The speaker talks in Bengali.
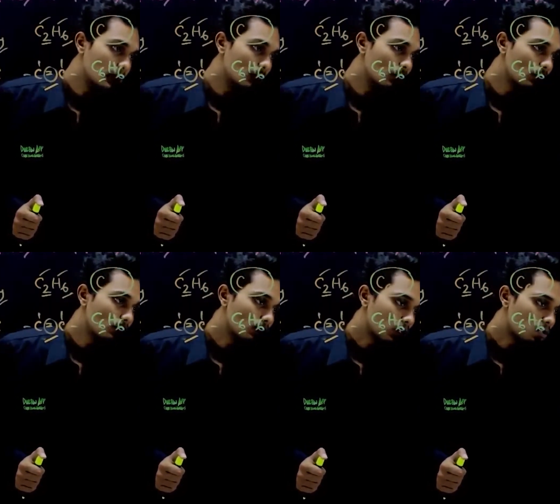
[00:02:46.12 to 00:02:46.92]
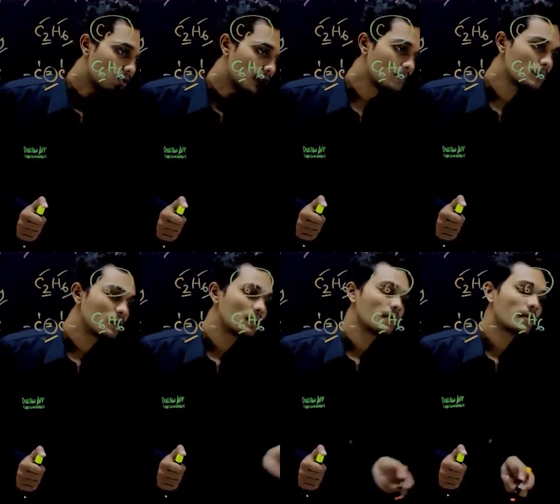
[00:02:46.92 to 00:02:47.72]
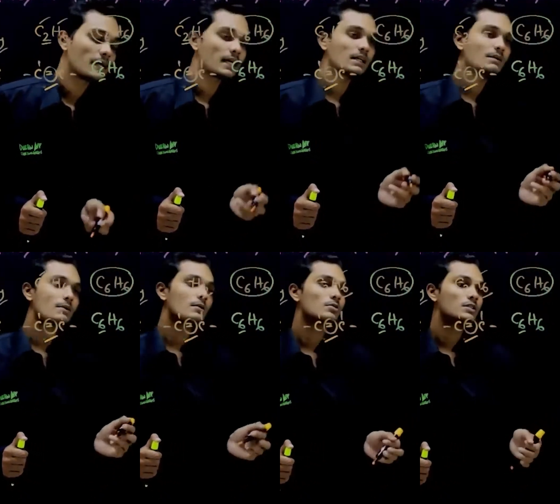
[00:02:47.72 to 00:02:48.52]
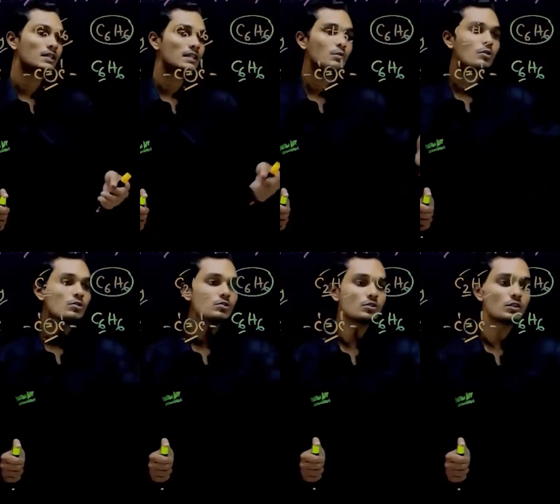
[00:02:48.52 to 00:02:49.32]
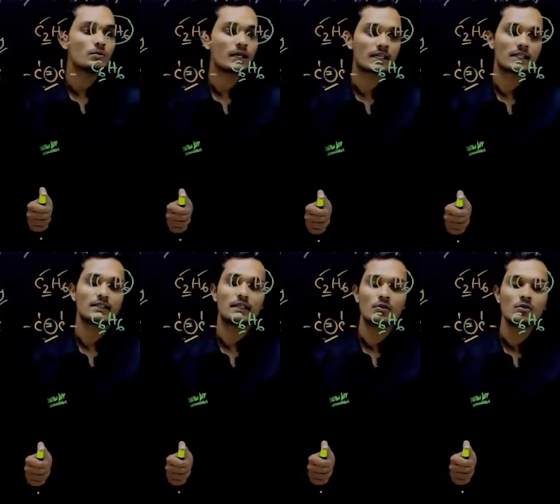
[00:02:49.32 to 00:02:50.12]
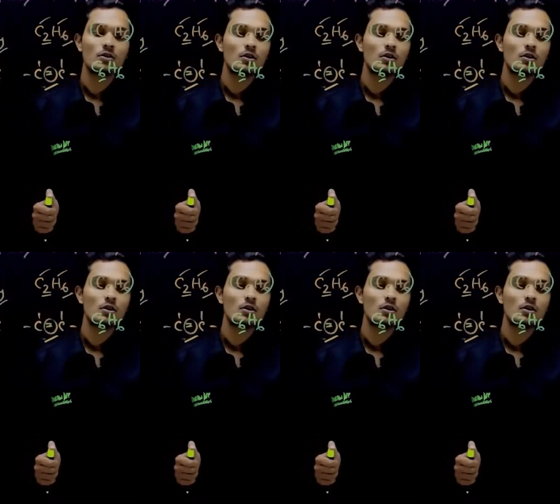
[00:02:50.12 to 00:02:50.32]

দ্বিবন্ধন প্রকাশ করলাম এখানে একটা ব্যাপার হচ্ছে দ্বিবন্ধন যদি তুমি একটাতে দাও